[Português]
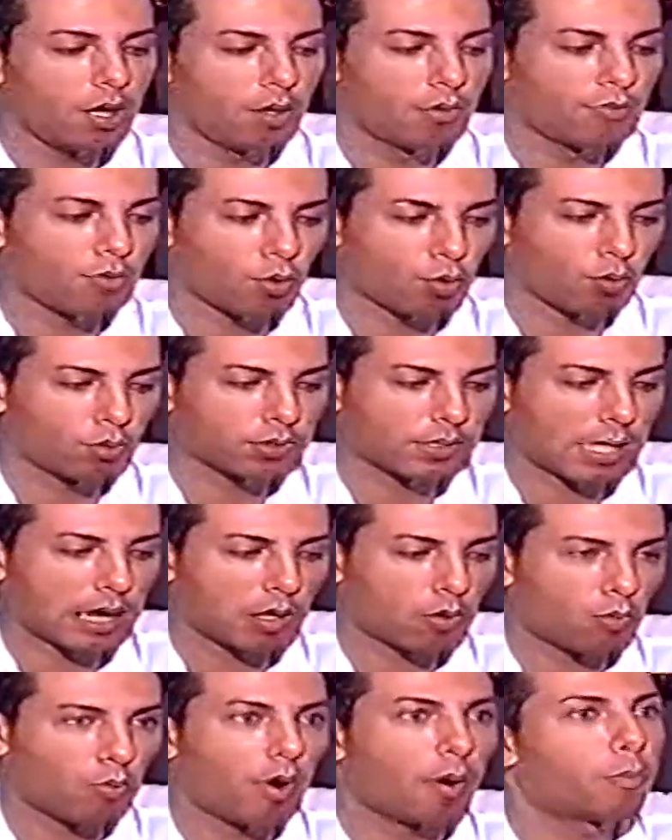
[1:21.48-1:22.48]
vou contar
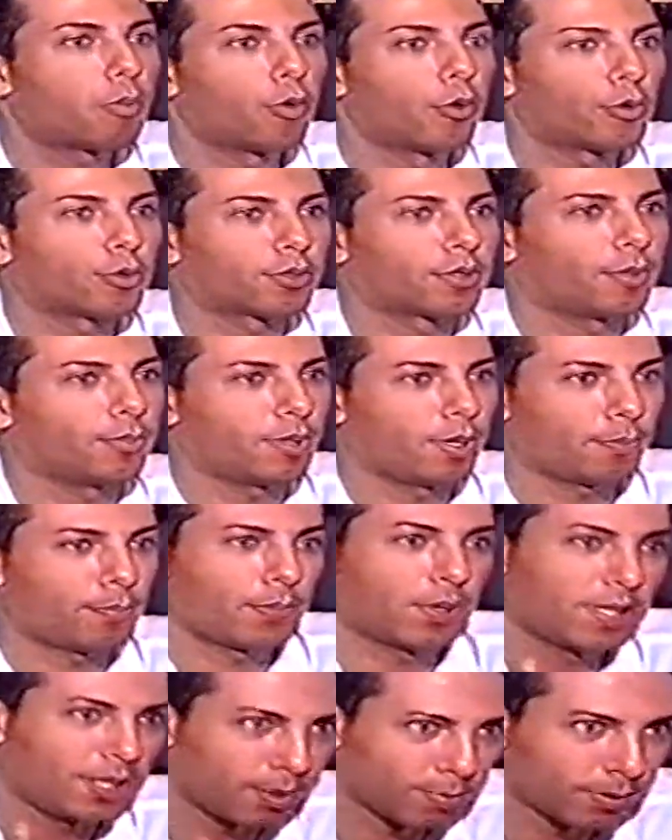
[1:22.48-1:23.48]
com o apoio da minha
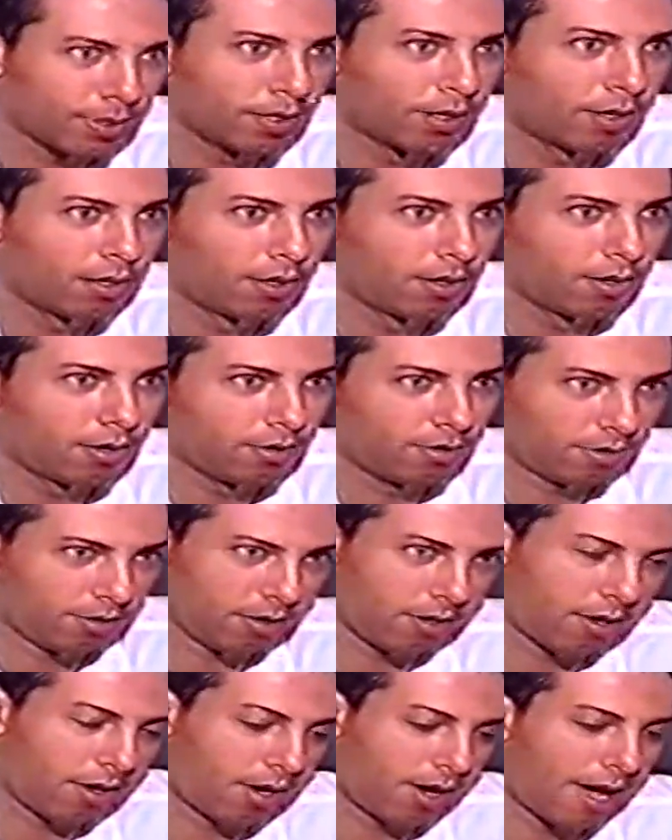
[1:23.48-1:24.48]
prima,
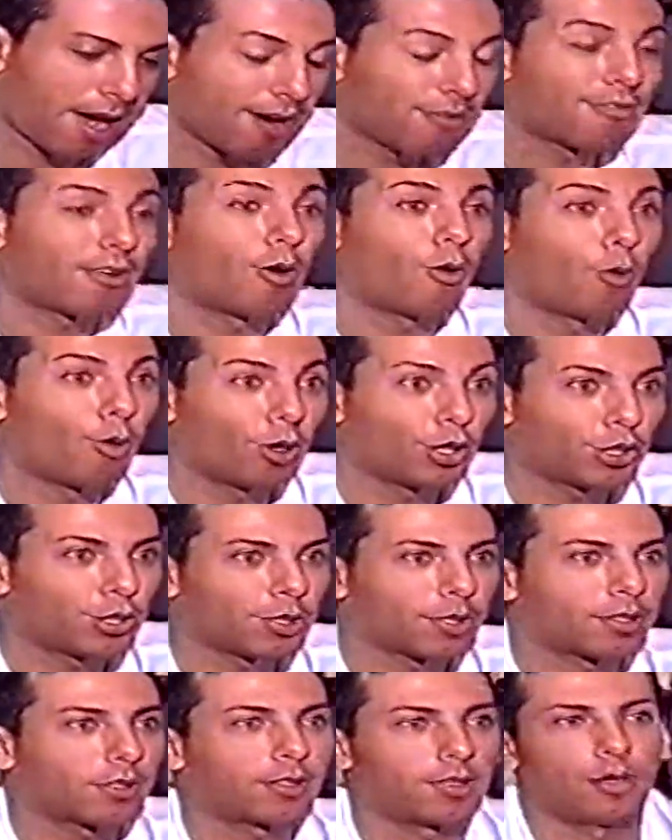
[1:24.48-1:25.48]
Ava Rocha,
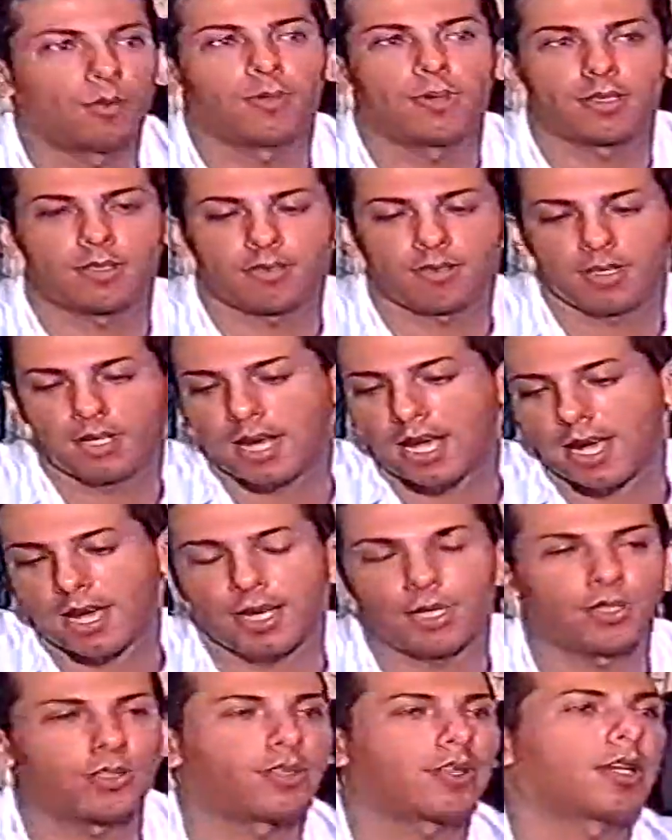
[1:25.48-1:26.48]
que é uma
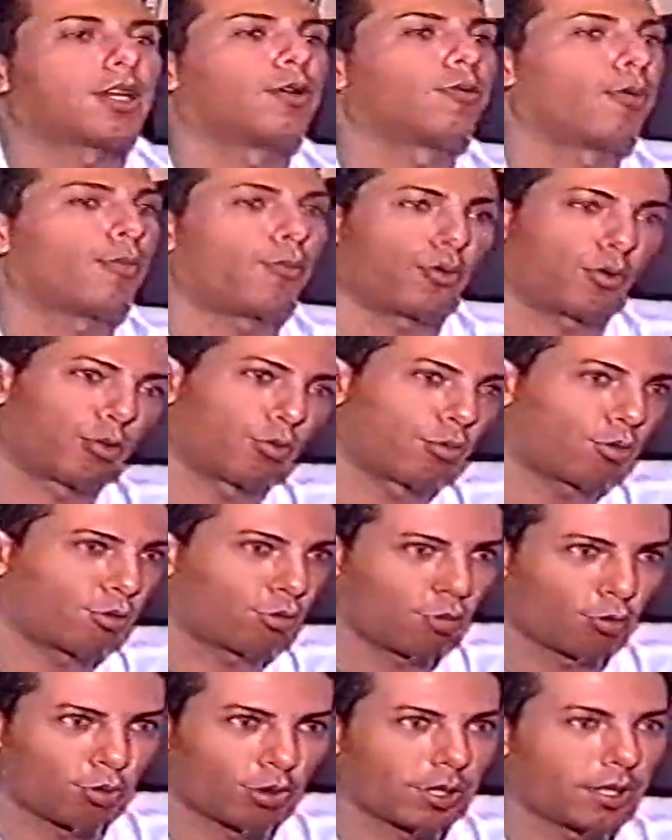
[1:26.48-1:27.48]
cineasta, que é uma
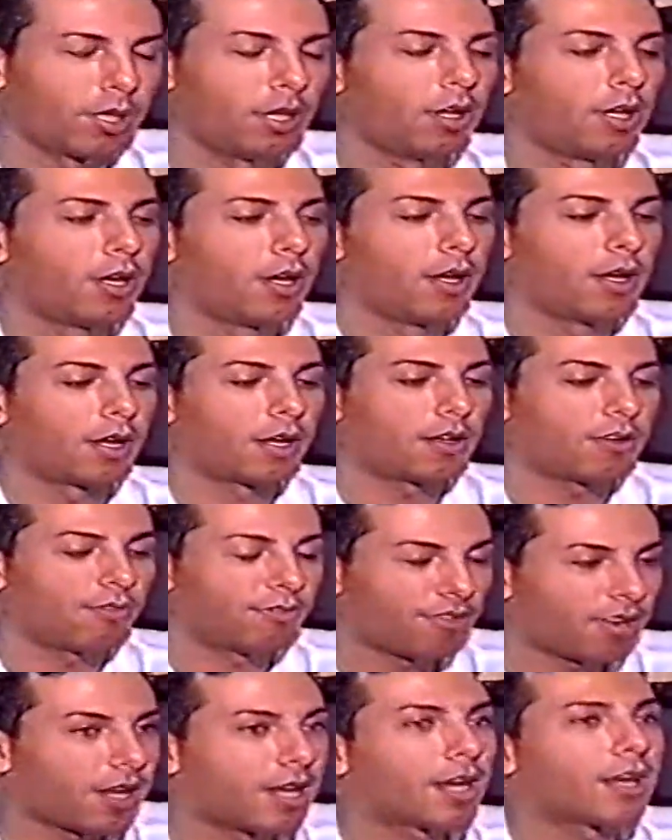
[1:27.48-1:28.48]
produtora, que
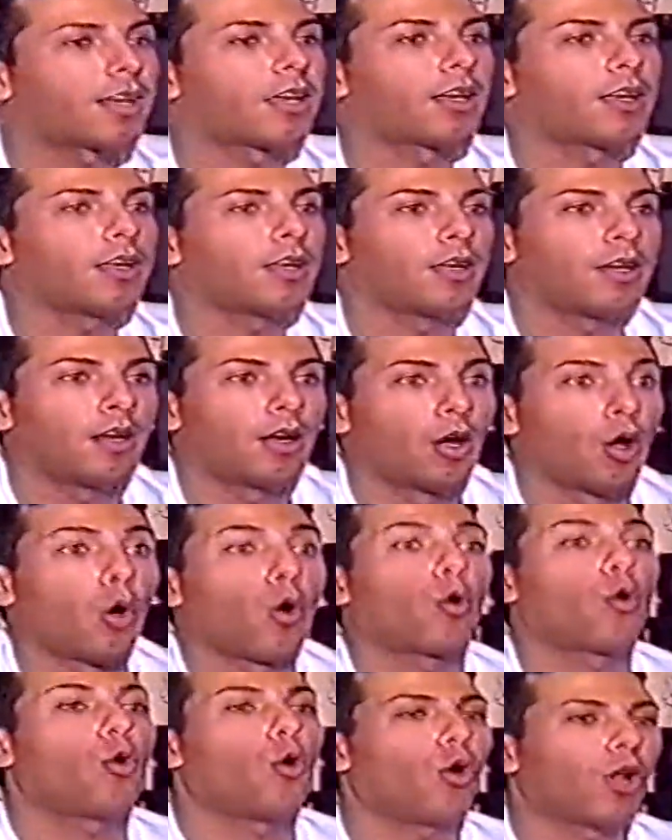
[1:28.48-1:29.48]
vem aqui
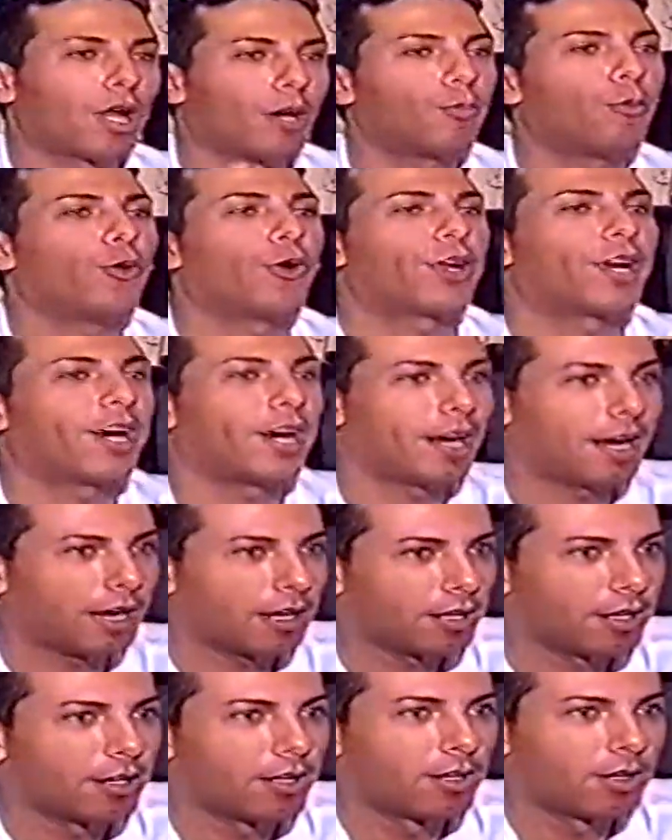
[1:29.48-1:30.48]
colaborar
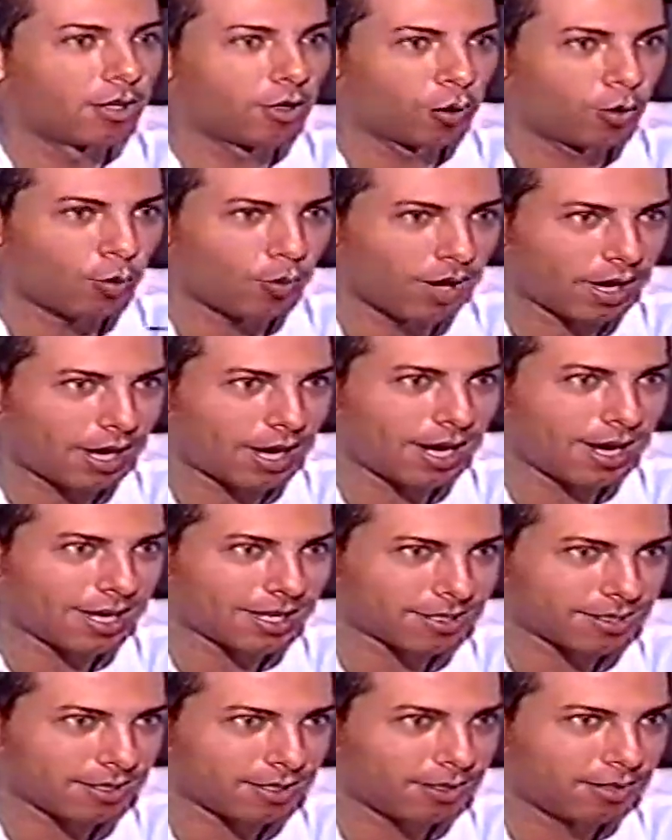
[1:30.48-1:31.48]
com a
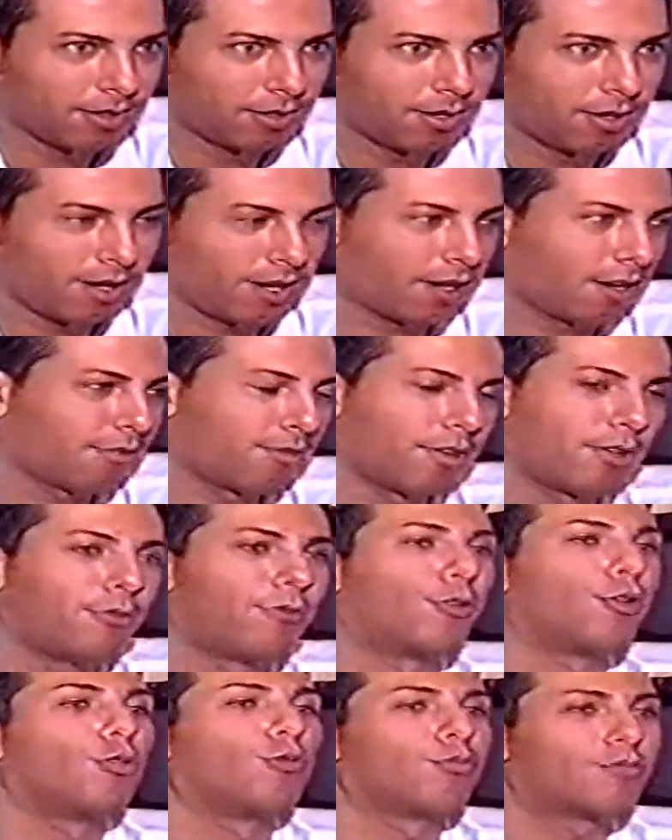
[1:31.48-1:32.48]
casa, ela vem
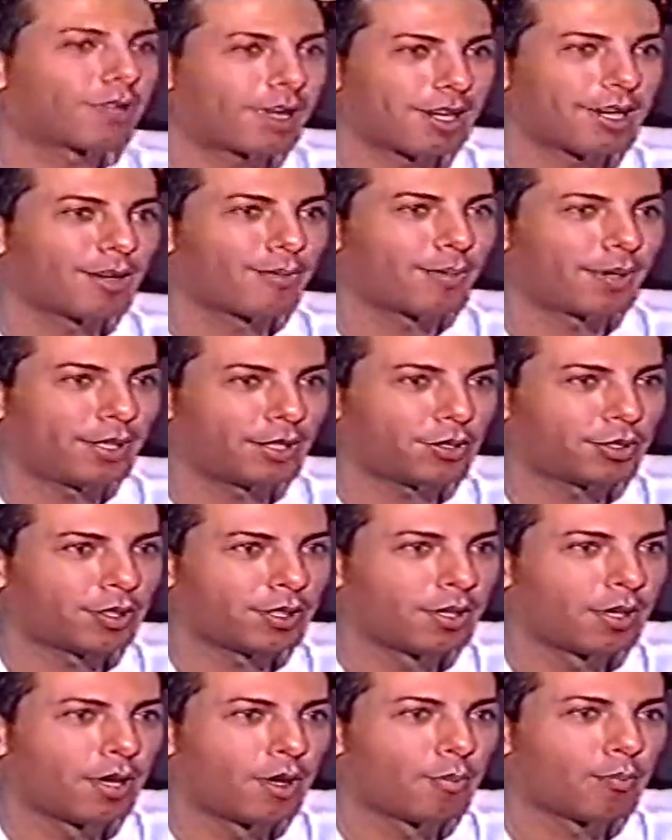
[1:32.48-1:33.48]
voluntariamente
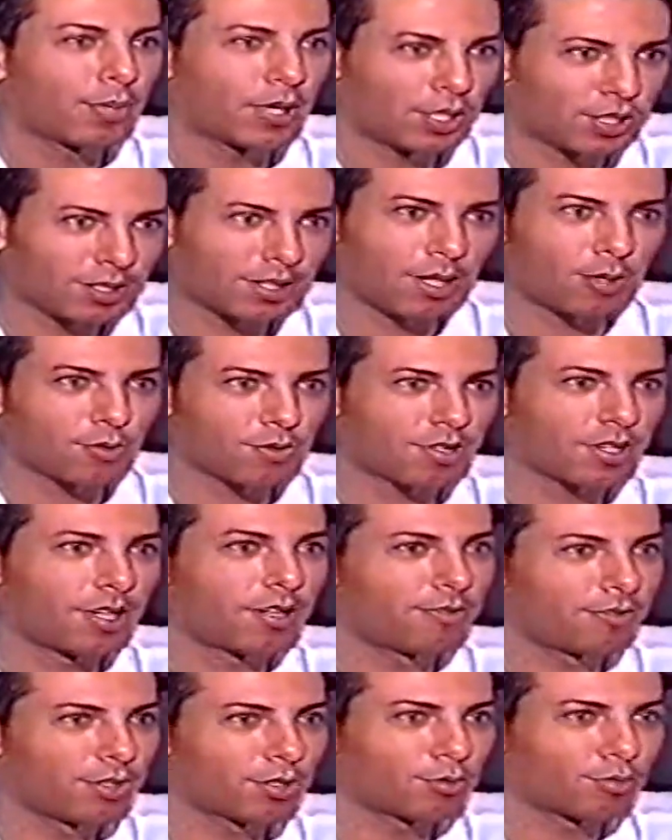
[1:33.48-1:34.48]
prestar o
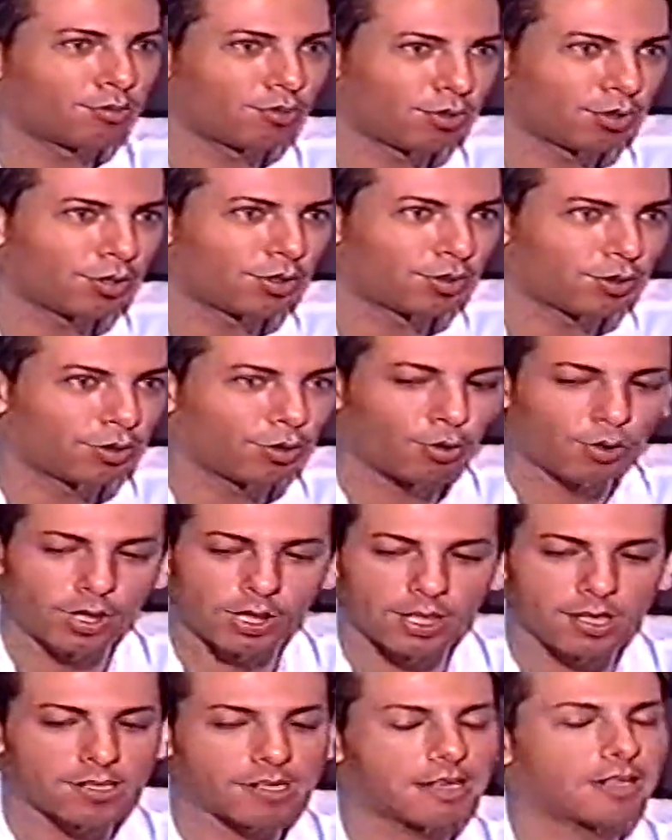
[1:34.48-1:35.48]
serviço de, de
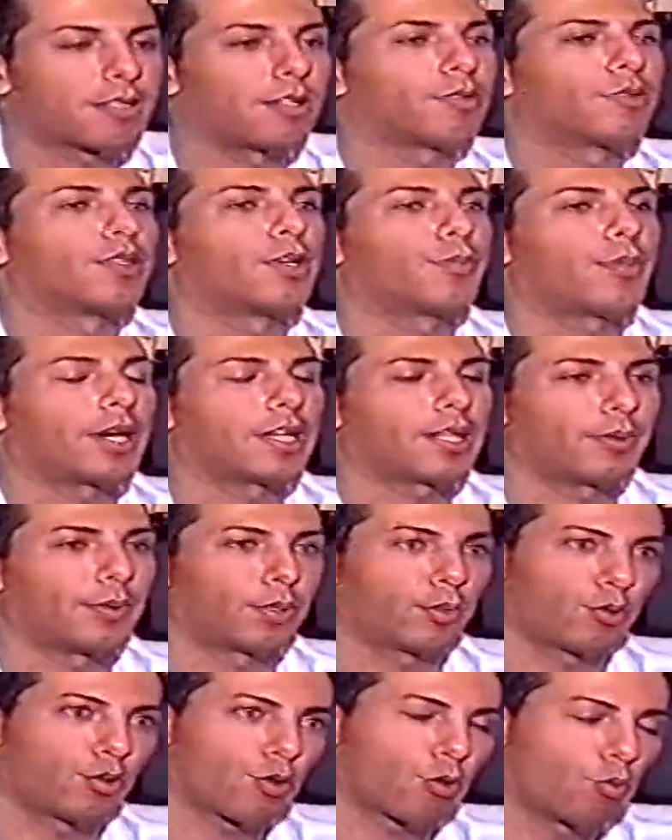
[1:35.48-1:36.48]
organização do departamento
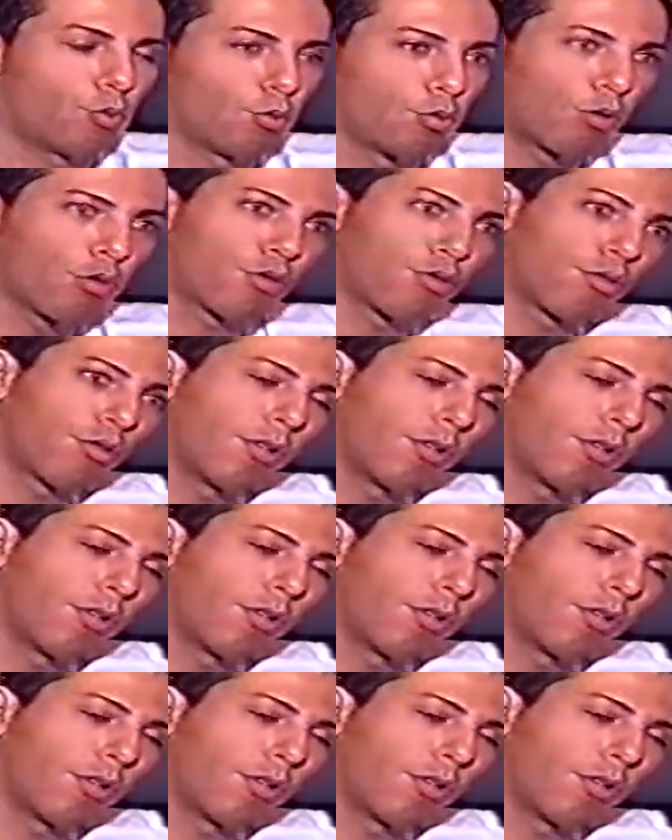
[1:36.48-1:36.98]
de cursos.